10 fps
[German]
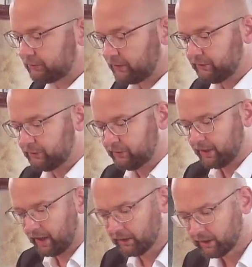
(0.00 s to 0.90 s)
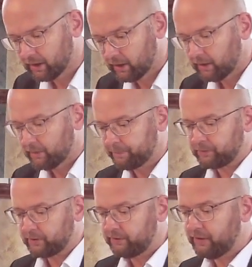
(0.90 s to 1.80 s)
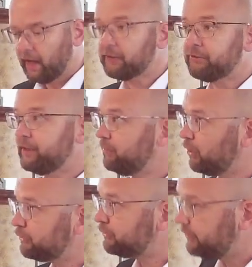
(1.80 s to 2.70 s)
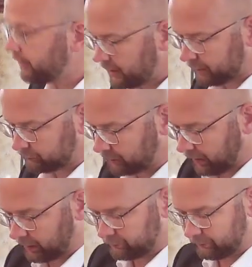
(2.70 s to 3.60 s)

sehen sie sie an. Sie hat sich wohl sehr stark